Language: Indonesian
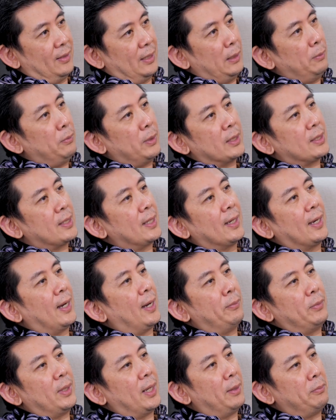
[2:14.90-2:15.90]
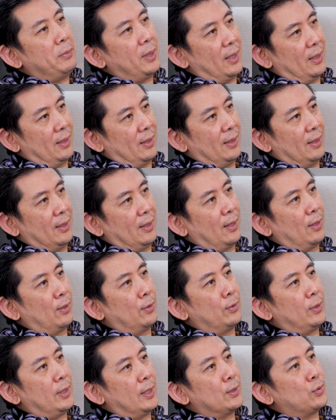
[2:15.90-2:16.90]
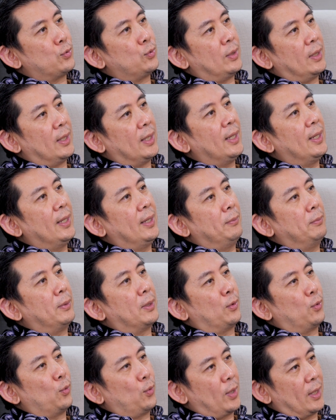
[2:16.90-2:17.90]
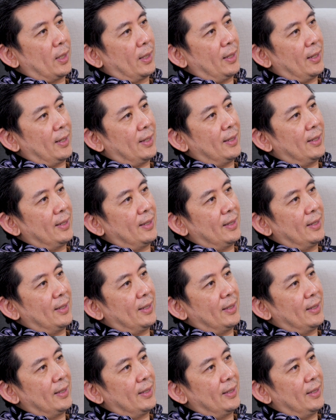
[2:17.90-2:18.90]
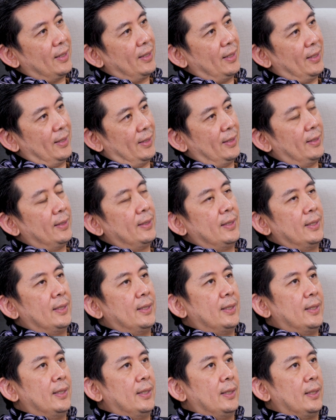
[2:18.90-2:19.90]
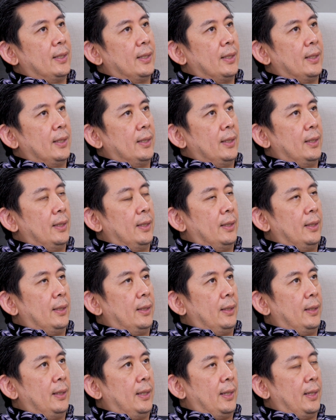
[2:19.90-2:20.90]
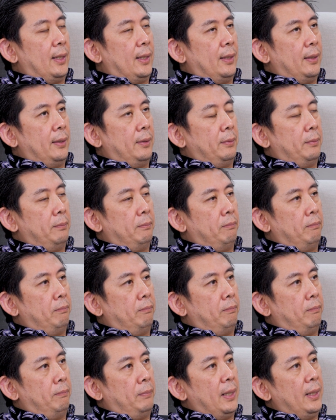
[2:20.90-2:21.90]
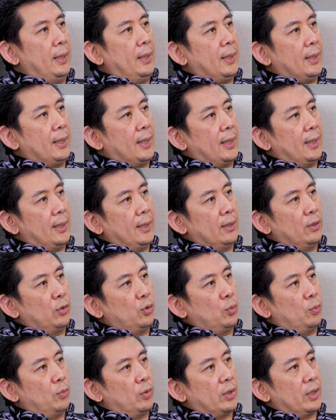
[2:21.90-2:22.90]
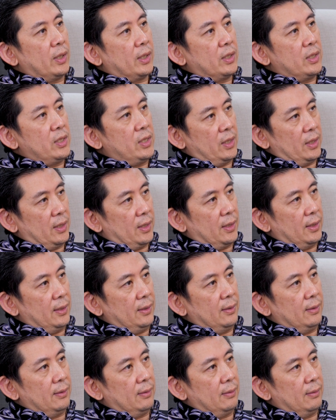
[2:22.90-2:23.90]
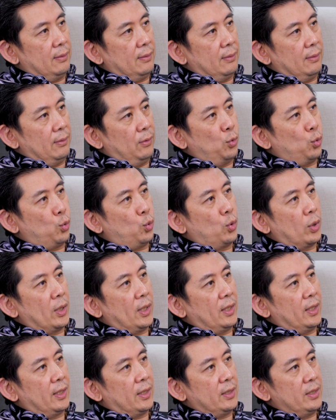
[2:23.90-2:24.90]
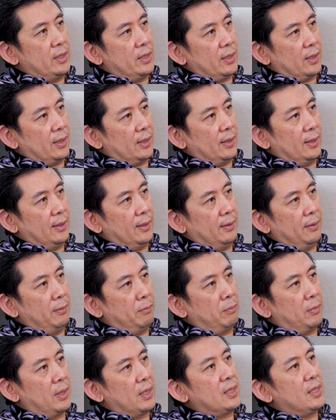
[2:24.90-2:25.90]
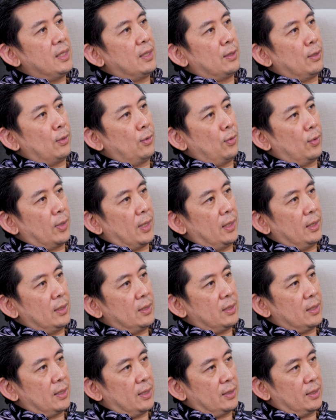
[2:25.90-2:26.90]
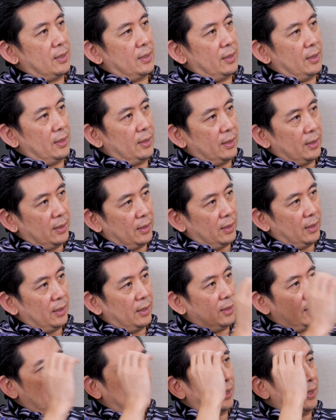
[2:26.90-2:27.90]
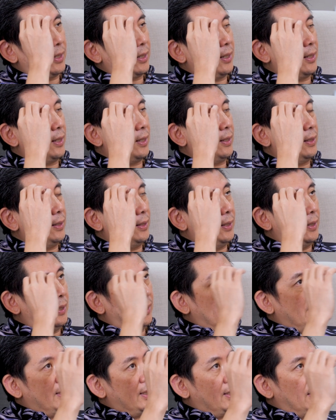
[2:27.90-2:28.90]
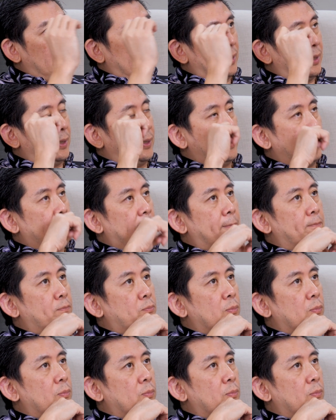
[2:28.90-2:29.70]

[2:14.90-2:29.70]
Jadi biasanya nggak hamil-hamil kalau dia sudah berkeluarga. Ya. Nah, pada keadaan tumornya kecil, ukurannya kecil, masih terlokalisasi di daerah Eh,